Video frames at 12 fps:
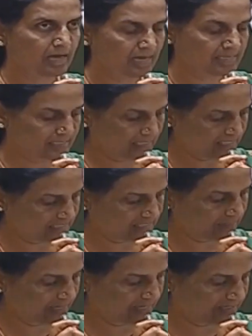ఆసర ఇచ్చే
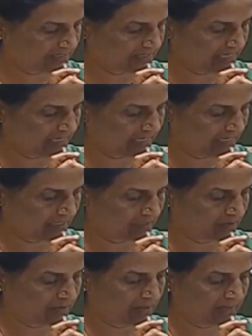ప్రయత్నం చేయాలి
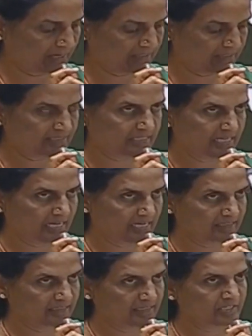ఆదుకునే ప్రయత్నం చేయాలి
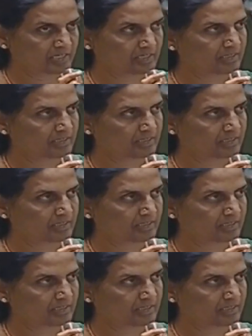అధ్యక్ష